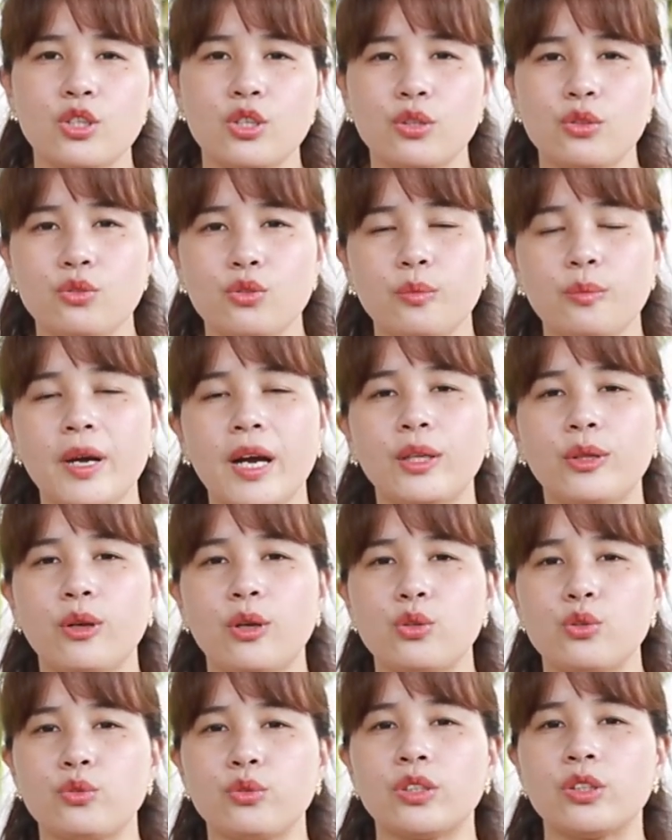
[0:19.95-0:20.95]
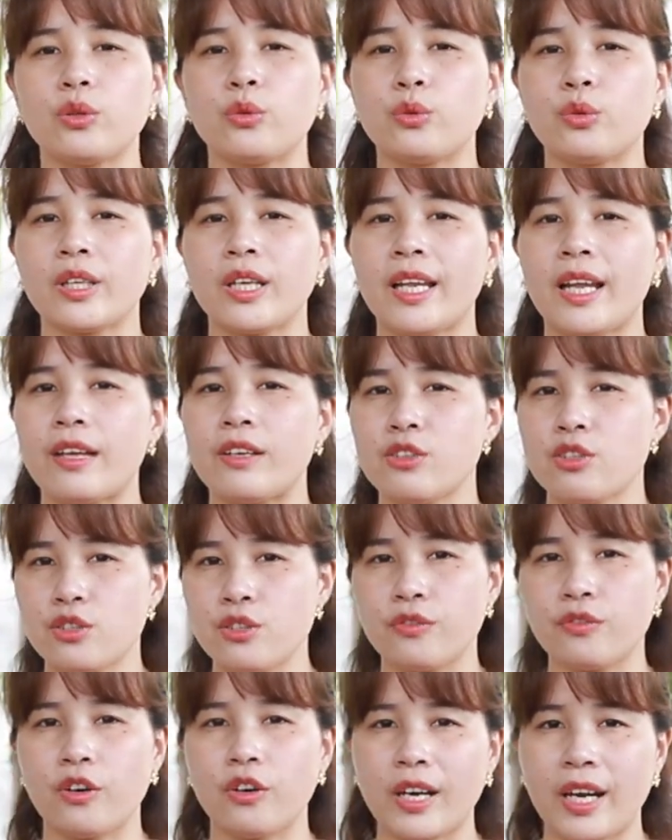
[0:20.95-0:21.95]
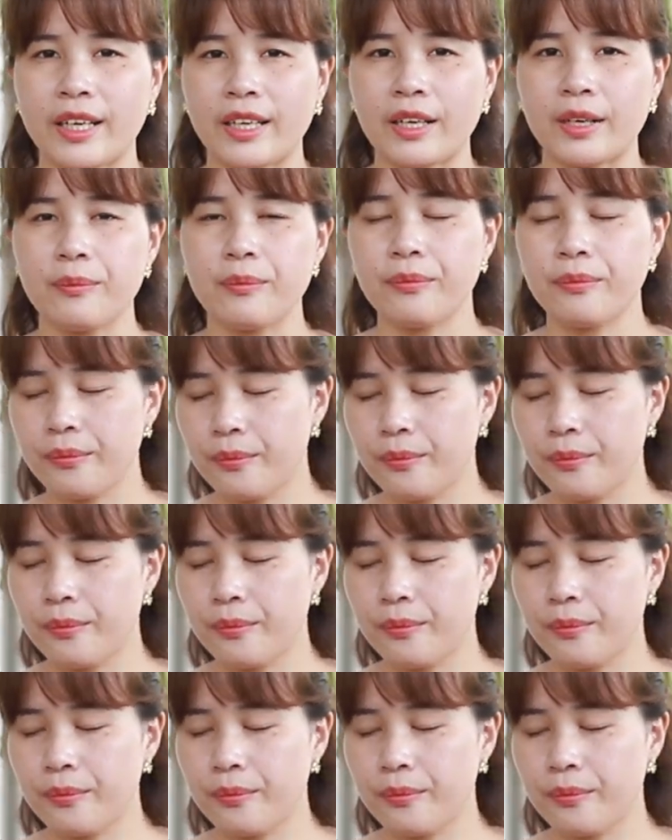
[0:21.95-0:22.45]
轻松判断出你的蝴蝶兰是否烂根。